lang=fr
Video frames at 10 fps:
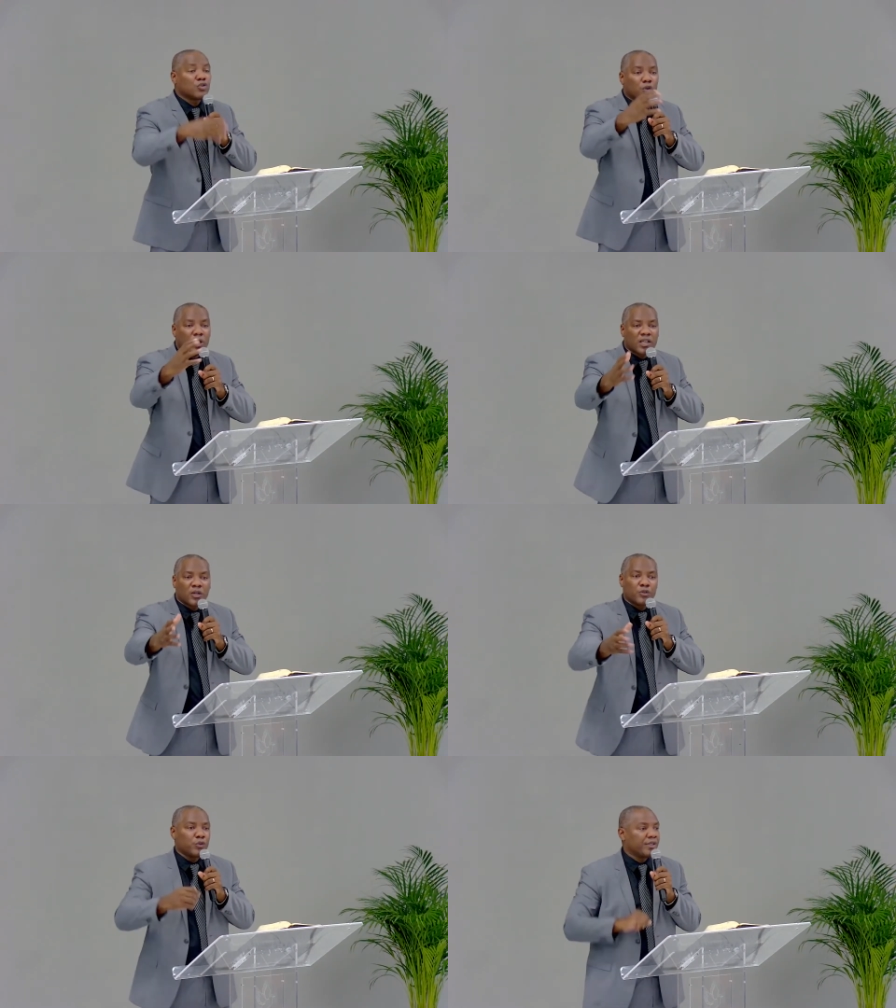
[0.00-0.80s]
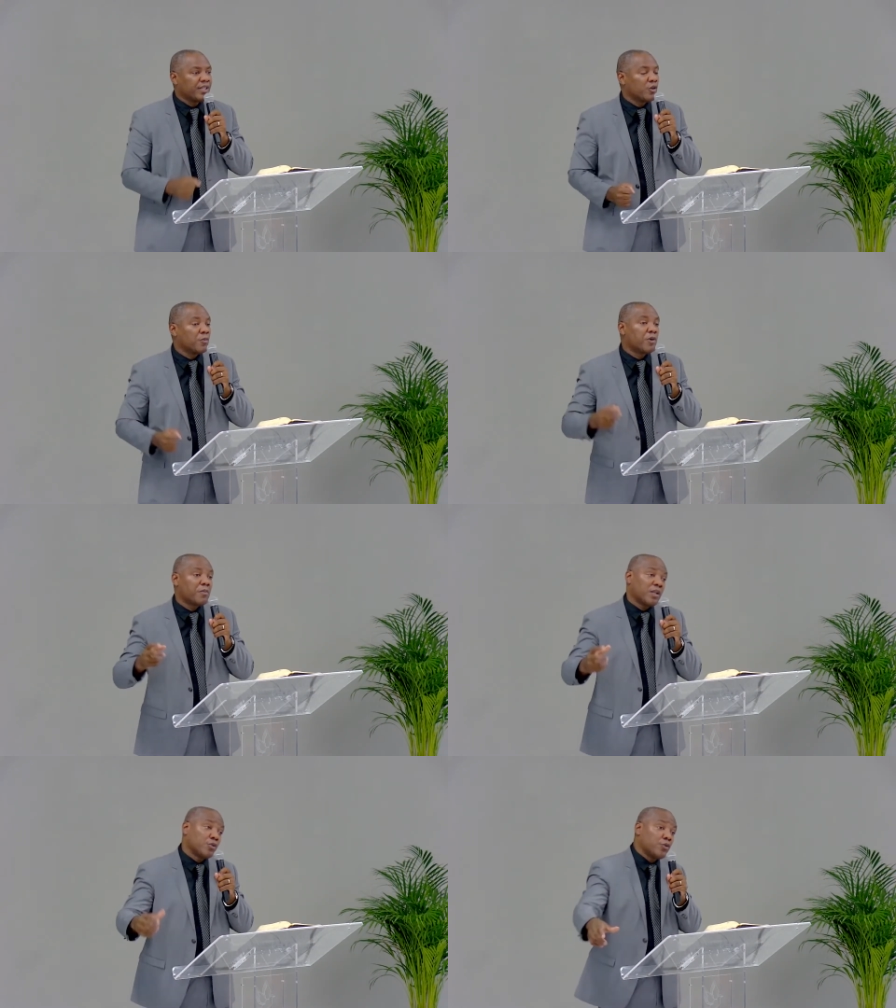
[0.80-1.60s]
de leur incrédulité, le peuple
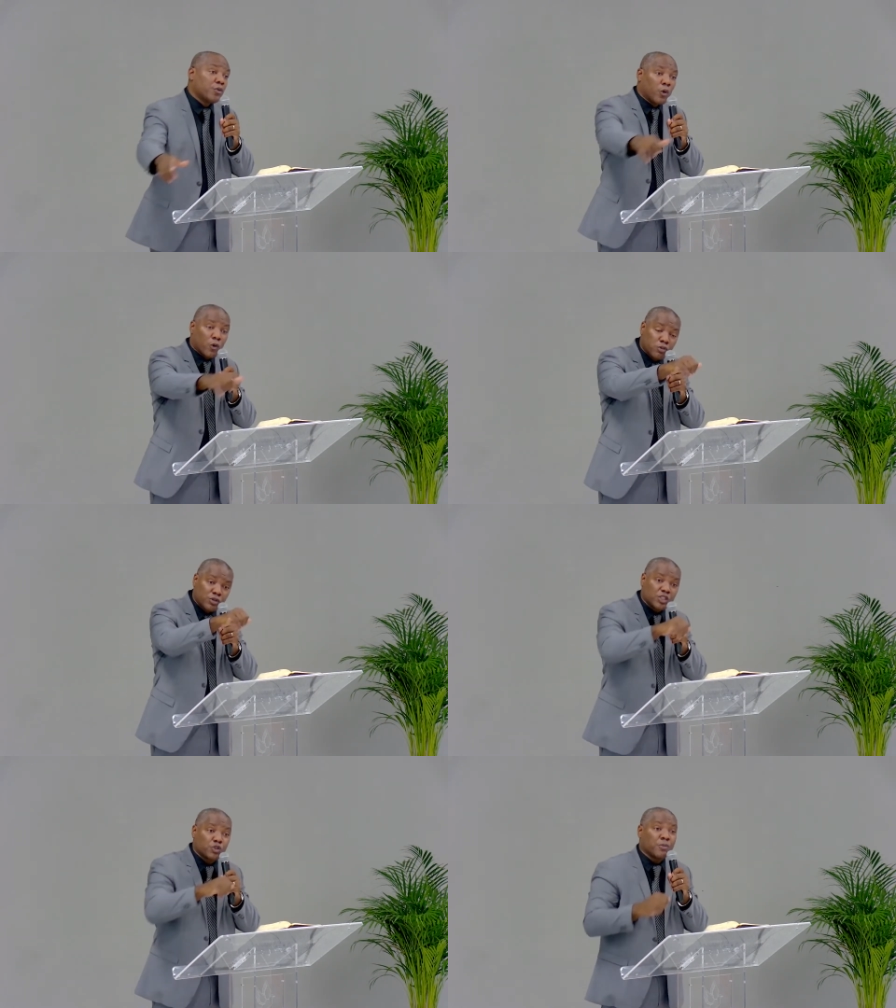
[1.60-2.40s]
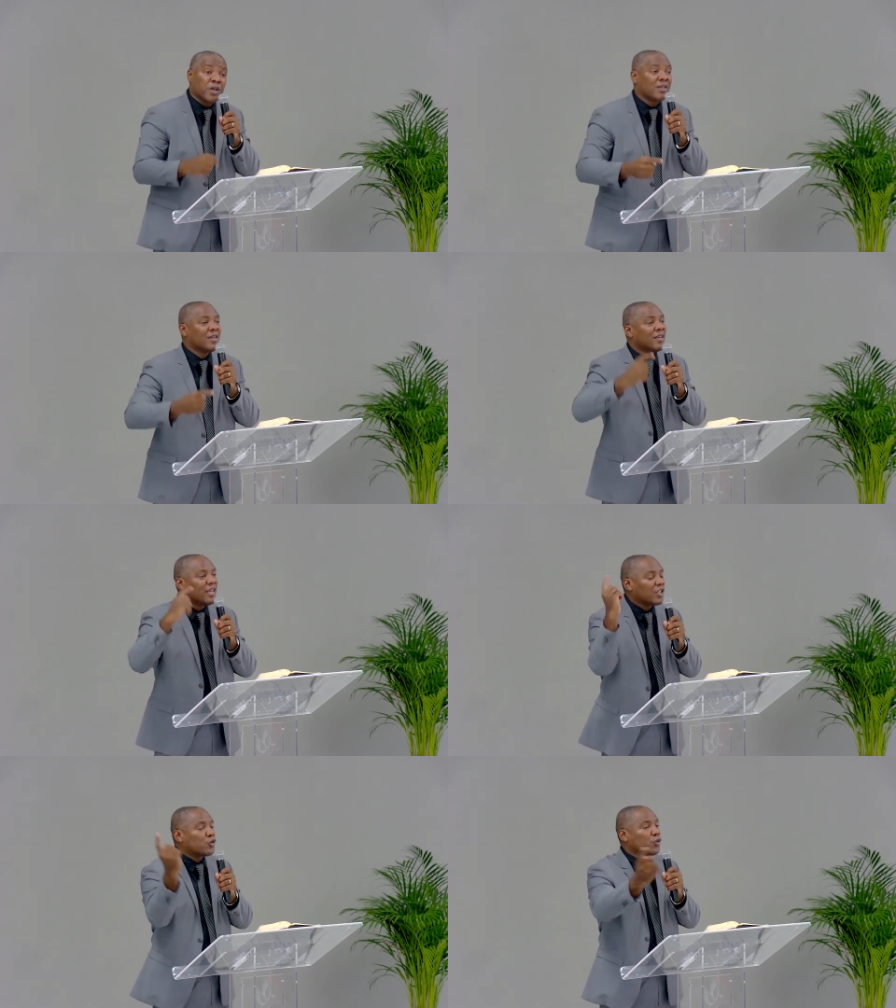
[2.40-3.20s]
a dû rebousser chemin
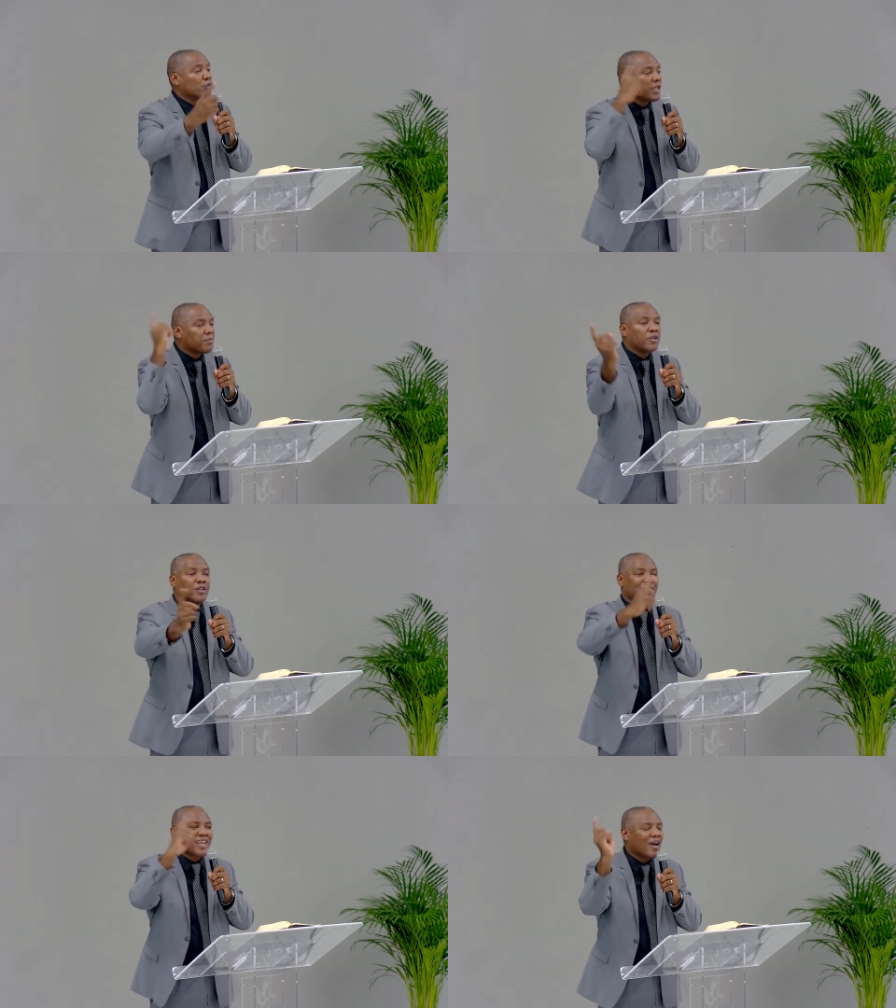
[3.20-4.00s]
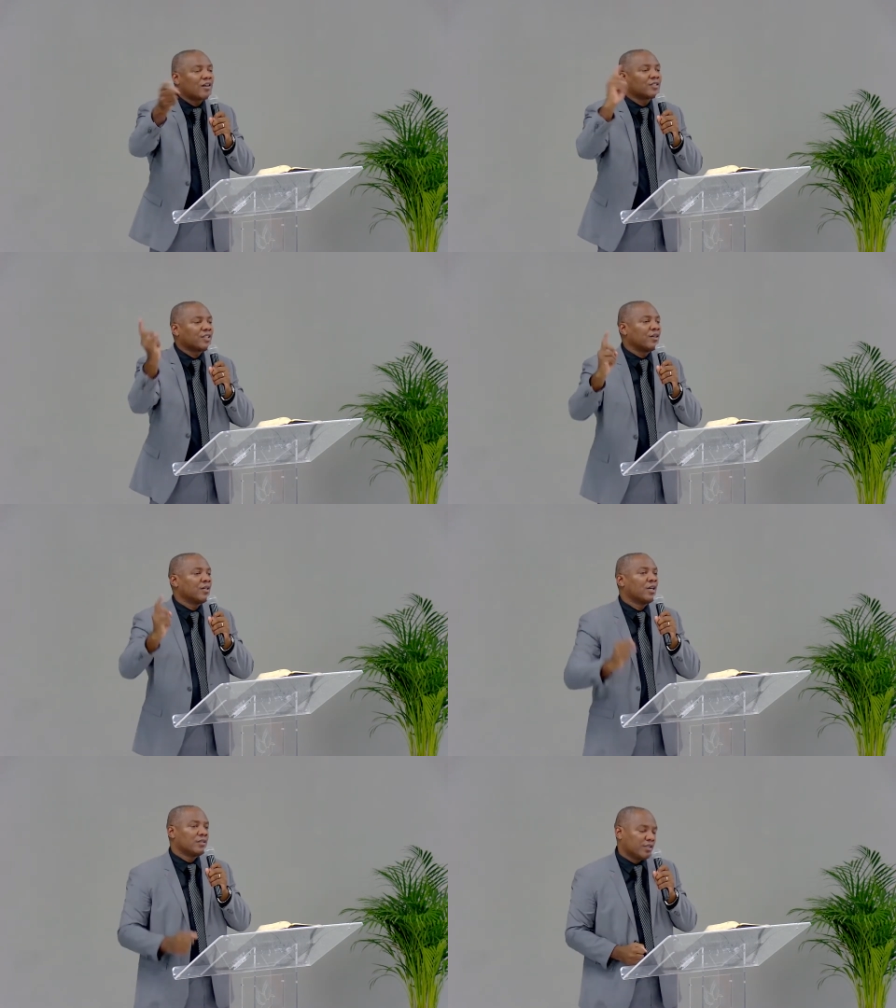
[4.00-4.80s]
et tourner pendant 40 ans
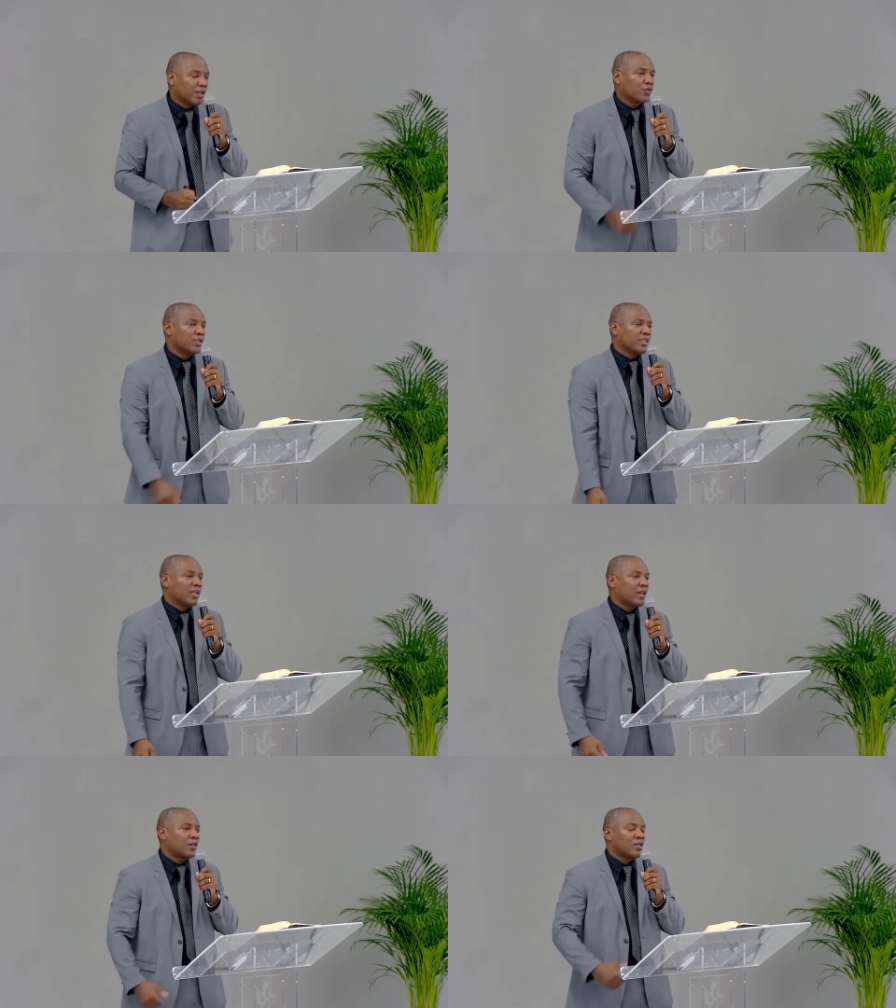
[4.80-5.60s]
dans le désert,